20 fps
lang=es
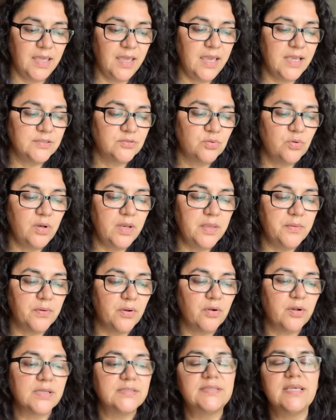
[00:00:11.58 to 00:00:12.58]
Es un
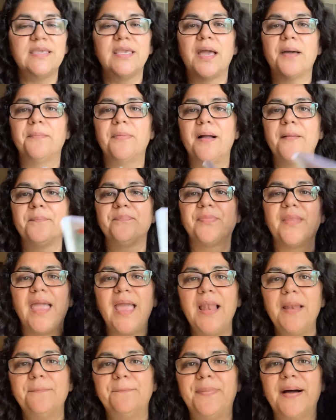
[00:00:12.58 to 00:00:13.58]
libro que se llama
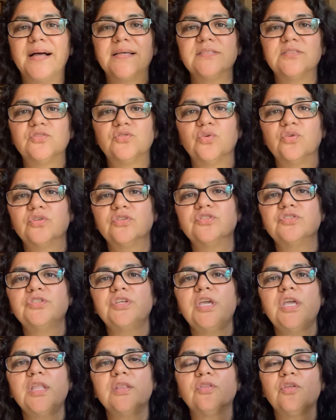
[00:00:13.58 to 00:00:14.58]
El
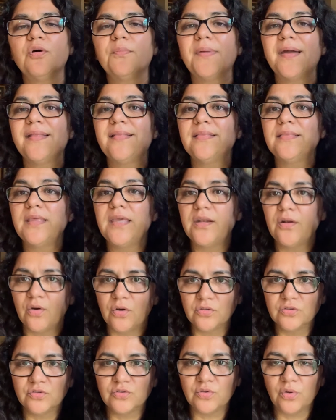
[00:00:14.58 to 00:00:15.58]
pastorcito
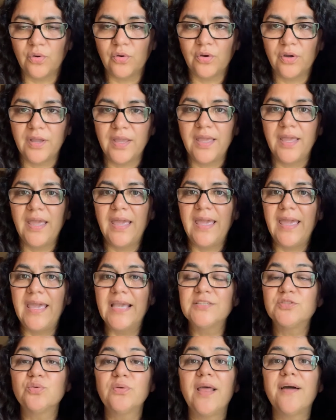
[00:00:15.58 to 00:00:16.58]
mentiroso.
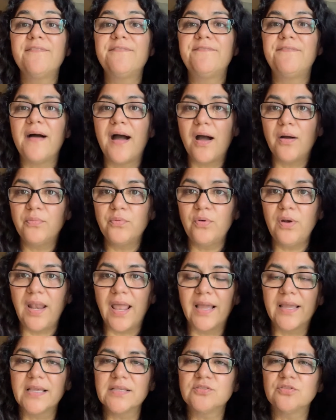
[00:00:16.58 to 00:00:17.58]
Es una
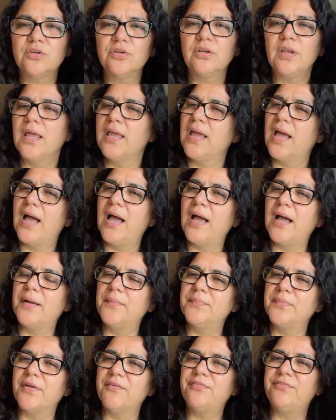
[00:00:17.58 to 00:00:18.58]
fábula. ¿Qué son
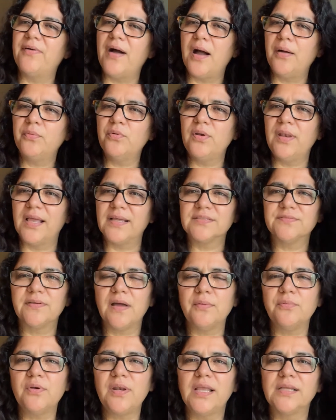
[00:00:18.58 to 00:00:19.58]
fábulas?
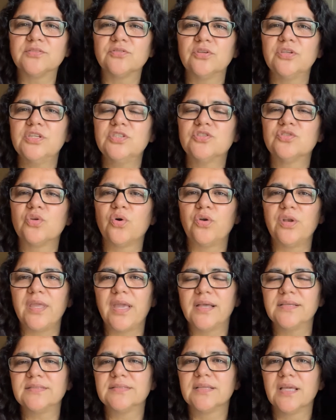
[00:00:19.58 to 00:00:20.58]
Fábulas son
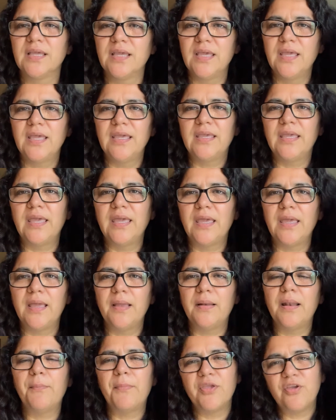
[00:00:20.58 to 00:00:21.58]
historias
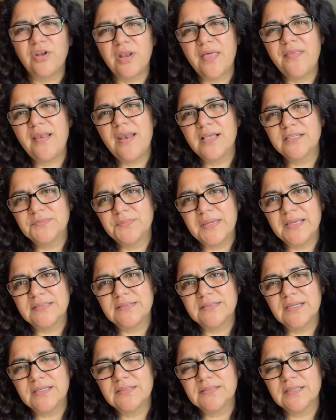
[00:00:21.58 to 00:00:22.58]
que la mayoría de las
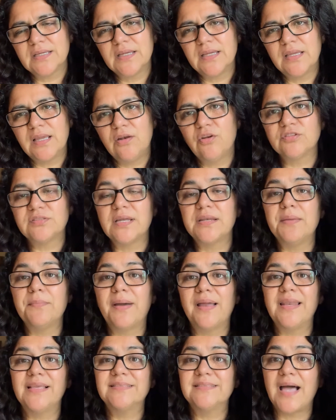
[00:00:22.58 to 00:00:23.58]
veces eh, los
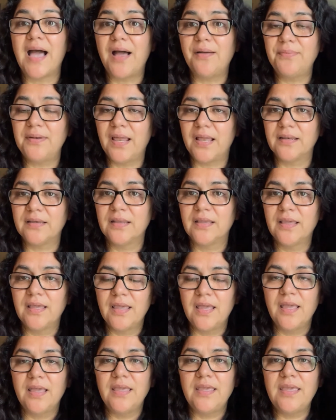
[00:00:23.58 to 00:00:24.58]
animales hablan
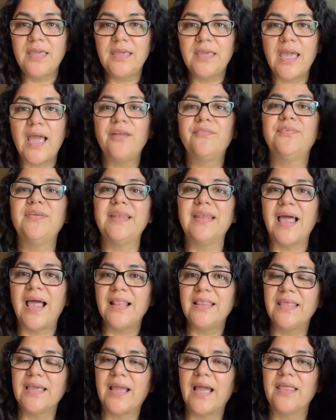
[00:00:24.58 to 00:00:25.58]
y que al
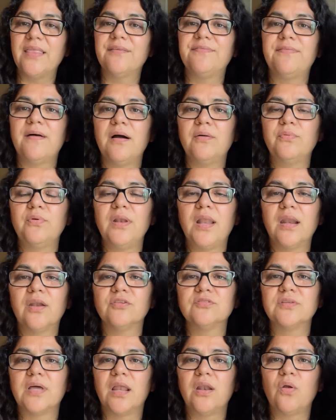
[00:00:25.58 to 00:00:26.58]
final de cada fábula
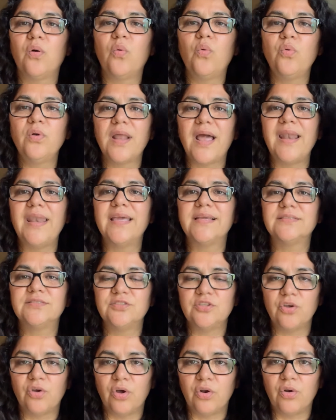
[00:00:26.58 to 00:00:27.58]
nos dan una
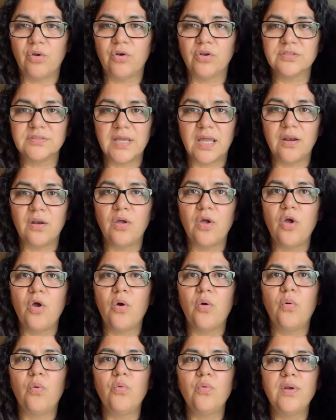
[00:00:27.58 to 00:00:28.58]
lección o nos dan
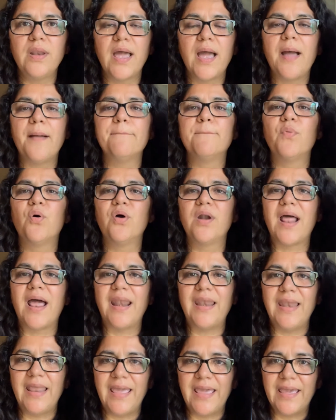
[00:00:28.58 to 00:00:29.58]
una
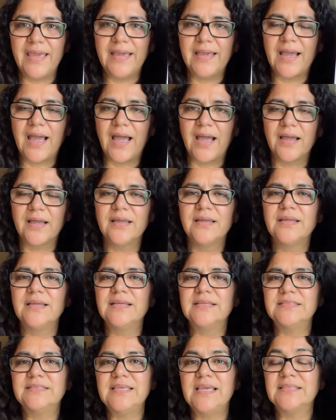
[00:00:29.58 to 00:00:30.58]
moraleja.
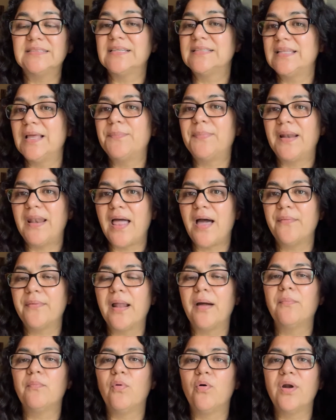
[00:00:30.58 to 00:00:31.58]
Si esa es la
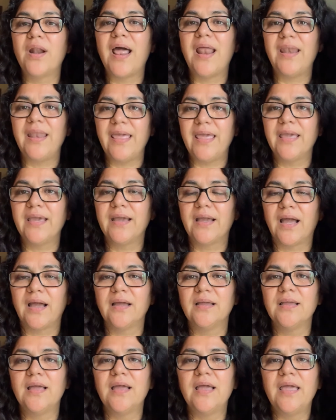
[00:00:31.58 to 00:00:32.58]
palabra, moraleja.
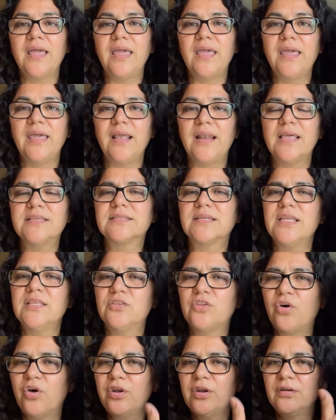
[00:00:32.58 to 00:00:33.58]
El
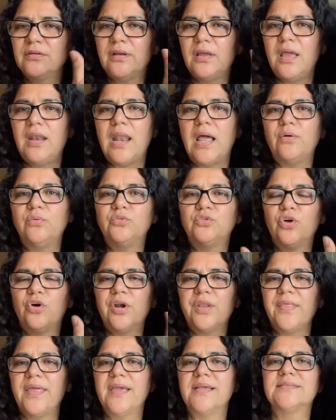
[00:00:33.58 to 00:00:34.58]
escritor, el
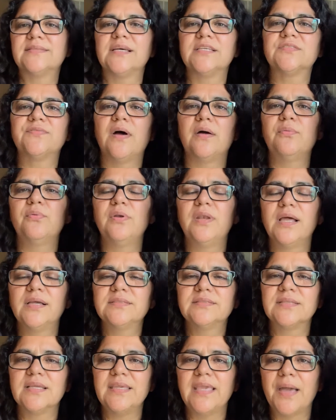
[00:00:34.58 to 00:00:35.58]
autor de estas fábulas
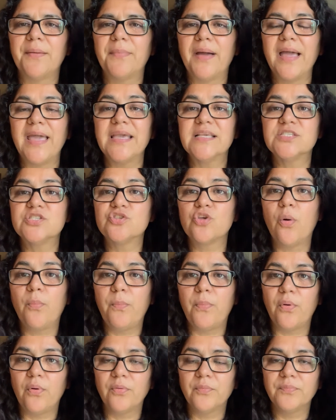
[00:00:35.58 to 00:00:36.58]
se llama
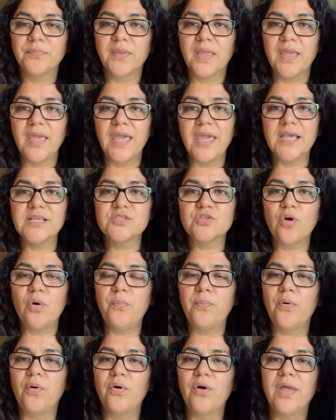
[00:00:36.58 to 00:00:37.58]
Esopo.
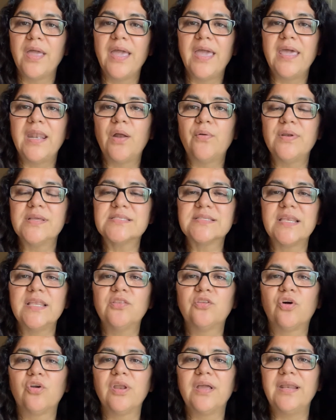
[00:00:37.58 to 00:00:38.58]
Esopo era un
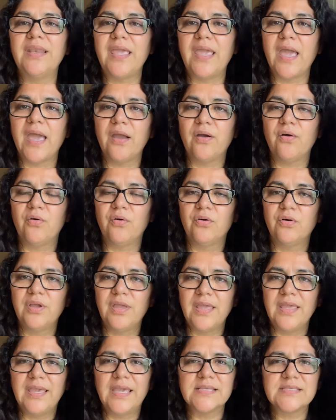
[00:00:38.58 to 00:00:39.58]
escritor griego
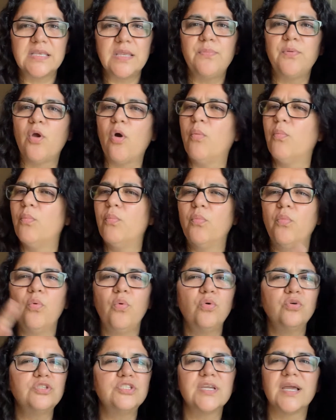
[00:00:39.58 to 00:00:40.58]
que escribió
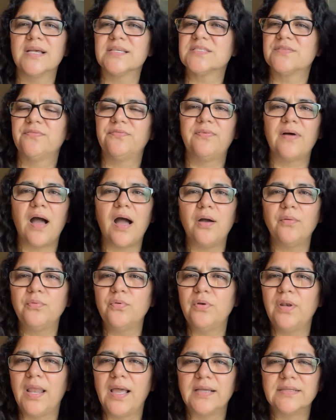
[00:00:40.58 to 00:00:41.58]
muchas
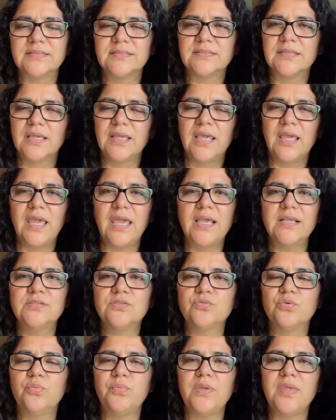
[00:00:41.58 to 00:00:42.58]
fábulas en
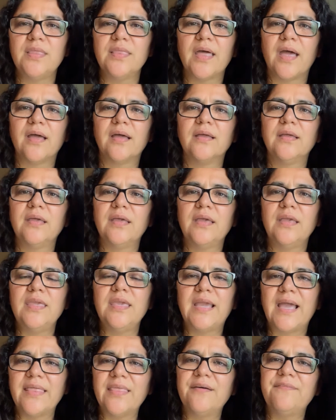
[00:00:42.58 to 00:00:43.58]
su vida y
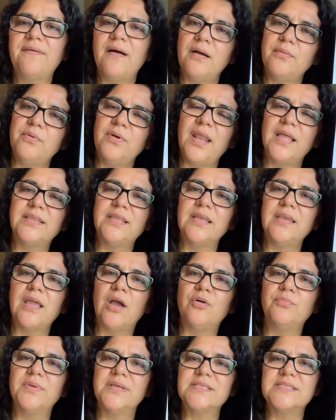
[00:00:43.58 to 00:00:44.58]
cada fábula
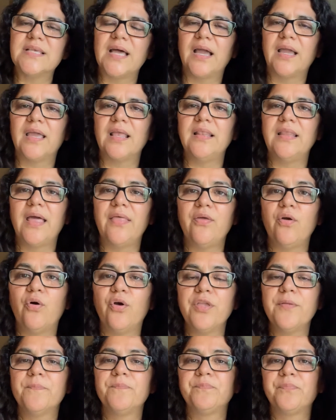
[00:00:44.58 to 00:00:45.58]
tenía un mensaje. El día de
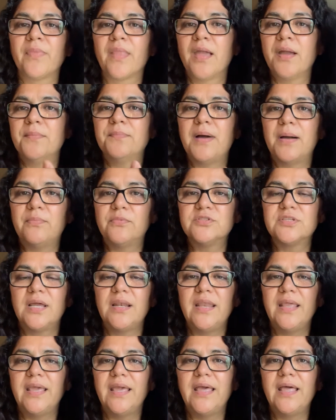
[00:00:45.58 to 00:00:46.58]
hoy vamos a
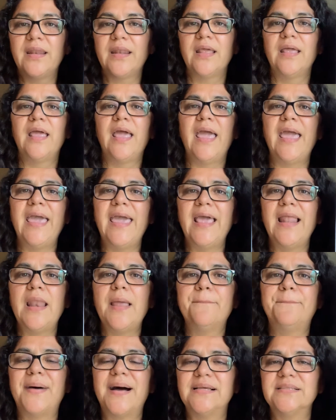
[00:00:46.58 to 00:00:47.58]
leer El
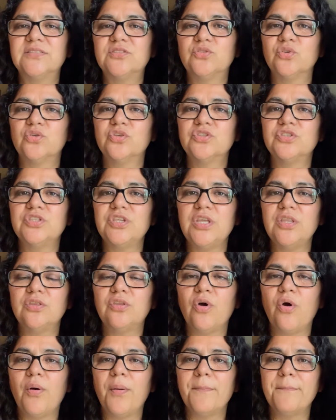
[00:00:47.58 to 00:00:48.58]

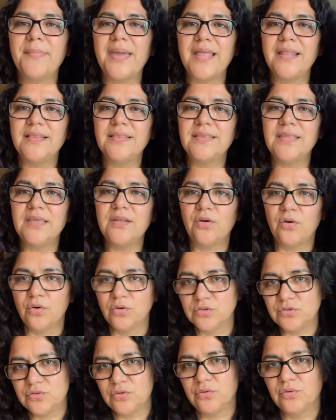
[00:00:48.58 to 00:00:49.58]
pastorcito
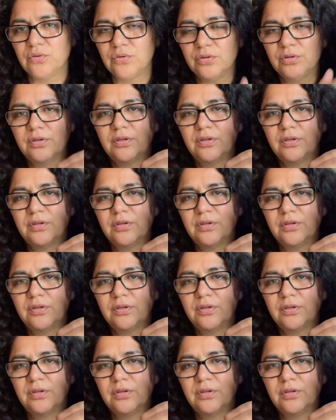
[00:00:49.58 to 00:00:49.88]
mentiroso.